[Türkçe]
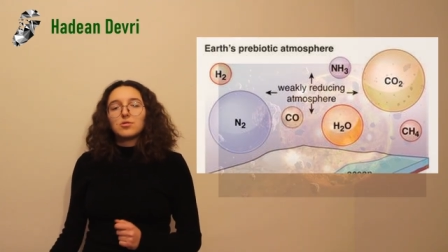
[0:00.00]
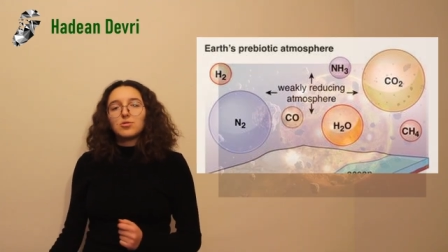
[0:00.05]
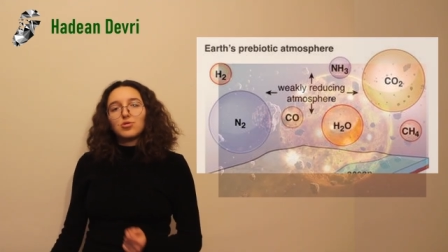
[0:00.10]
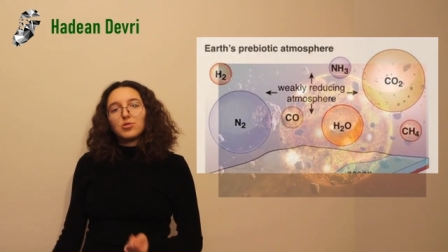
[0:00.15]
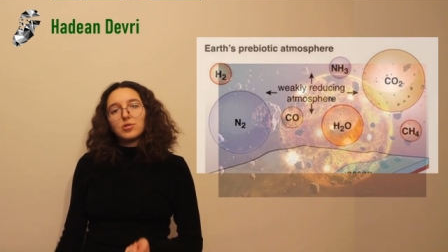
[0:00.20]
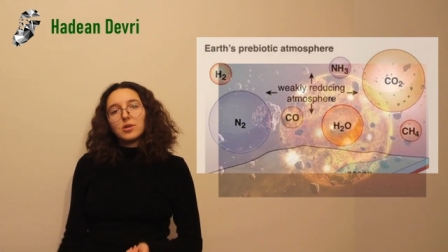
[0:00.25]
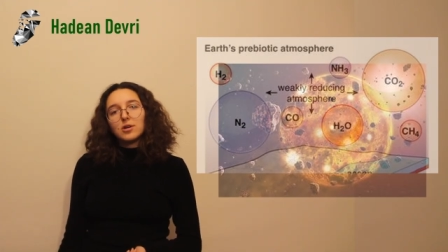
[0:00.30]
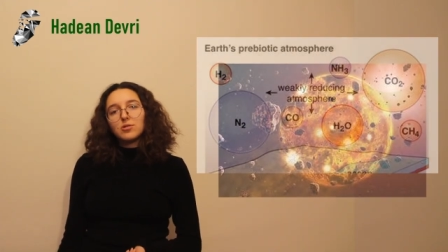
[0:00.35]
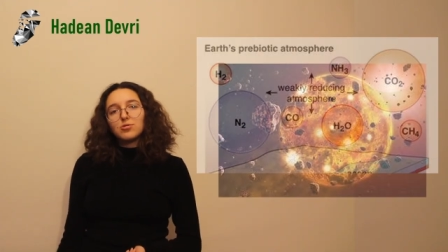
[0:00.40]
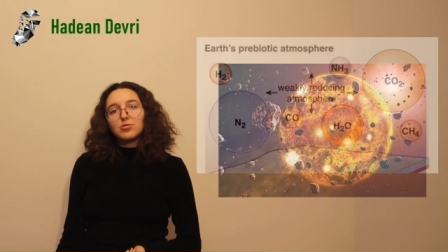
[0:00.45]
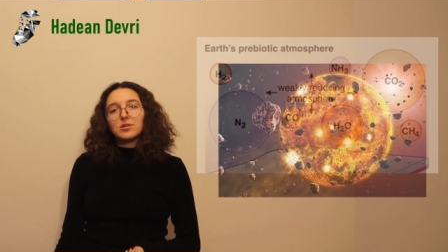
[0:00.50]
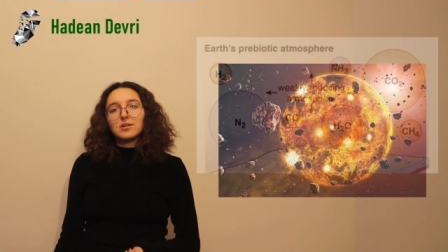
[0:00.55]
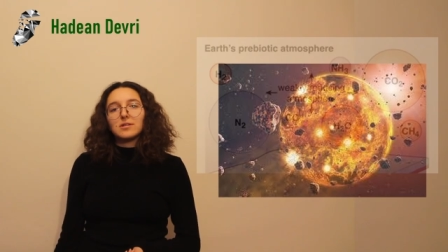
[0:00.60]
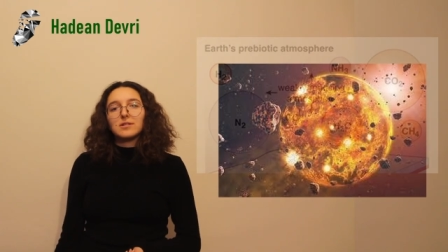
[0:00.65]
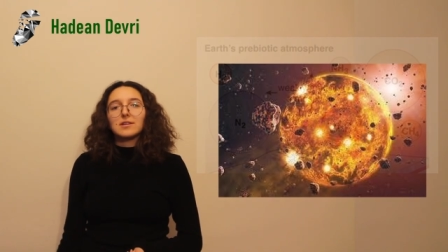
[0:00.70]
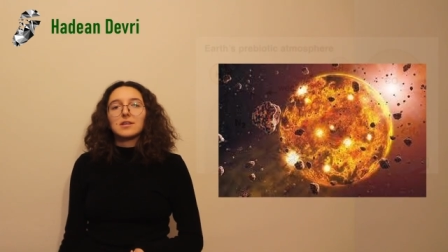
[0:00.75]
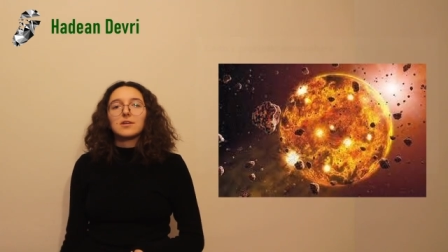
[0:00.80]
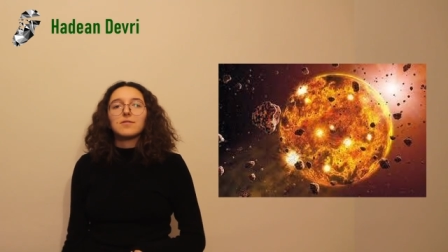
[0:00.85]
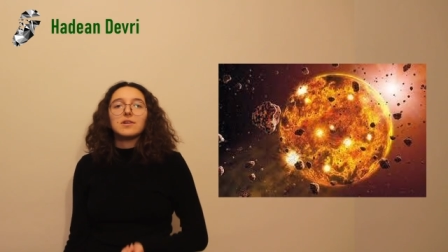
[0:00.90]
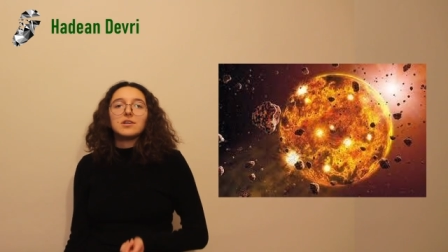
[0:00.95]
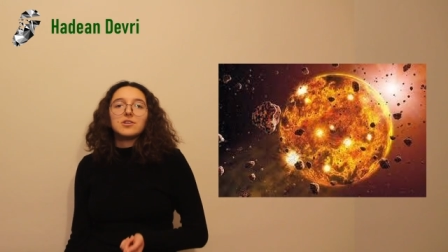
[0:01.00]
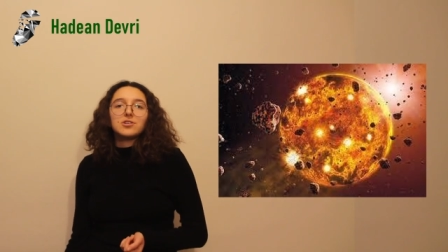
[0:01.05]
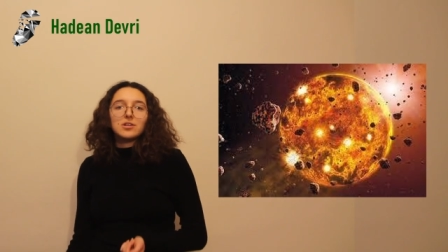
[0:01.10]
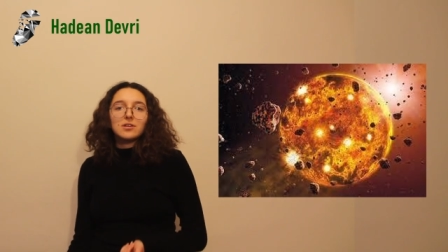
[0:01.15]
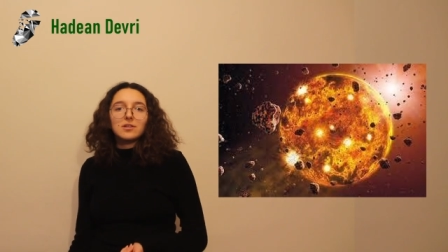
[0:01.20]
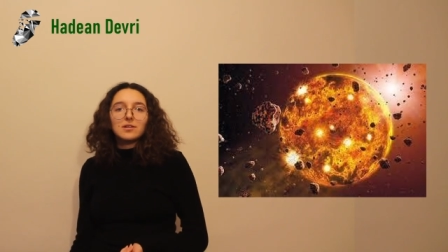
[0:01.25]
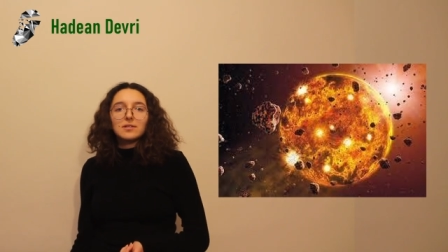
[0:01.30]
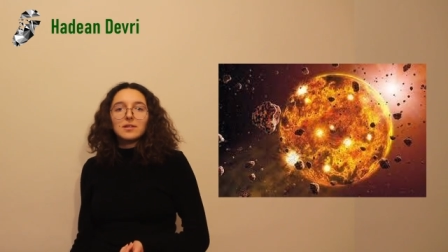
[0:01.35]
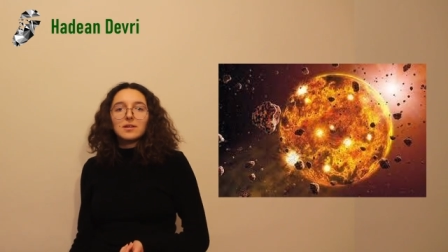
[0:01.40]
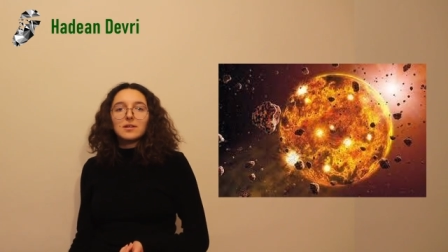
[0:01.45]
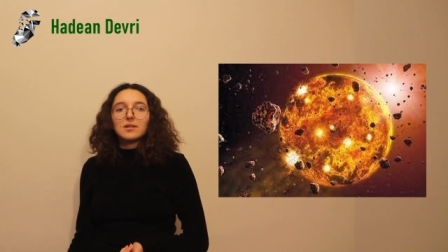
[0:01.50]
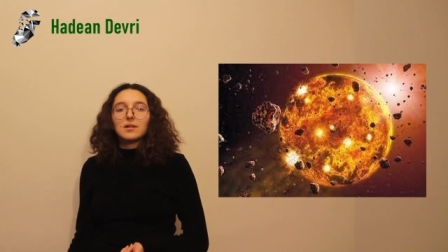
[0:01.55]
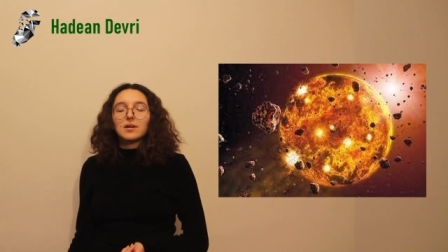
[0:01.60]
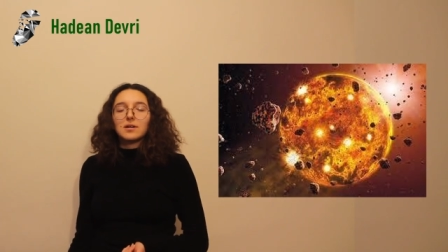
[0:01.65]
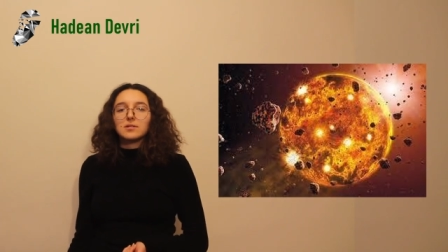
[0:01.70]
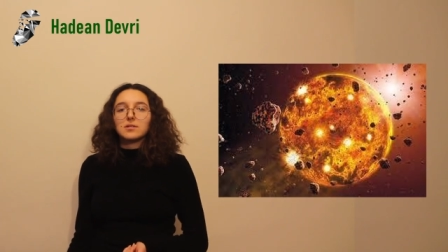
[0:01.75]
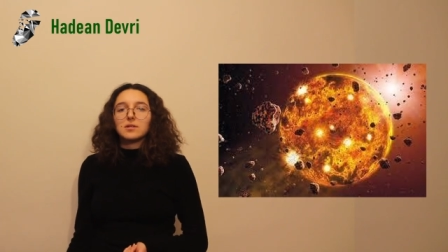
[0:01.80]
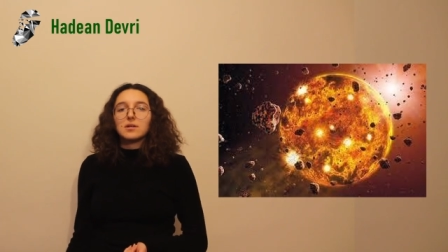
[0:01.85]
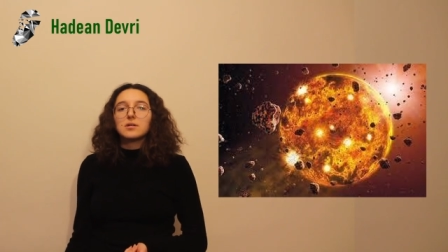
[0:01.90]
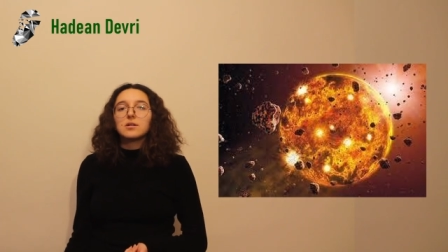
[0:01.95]
Dünya yüzeyindeki ve içeriğindeki
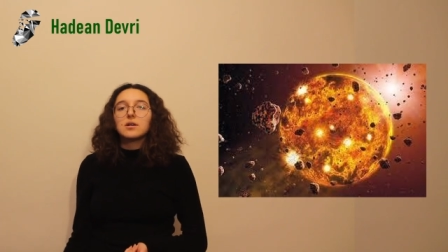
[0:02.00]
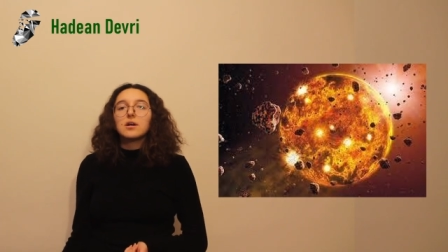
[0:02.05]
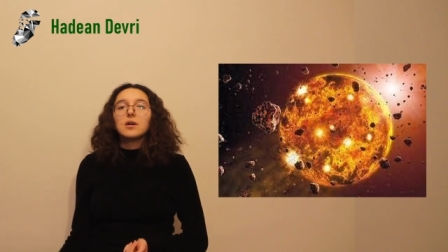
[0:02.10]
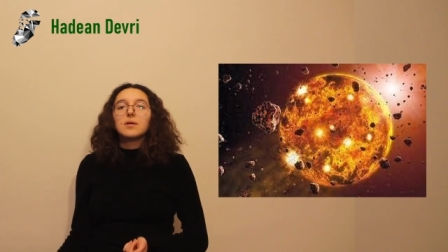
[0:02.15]
gazlar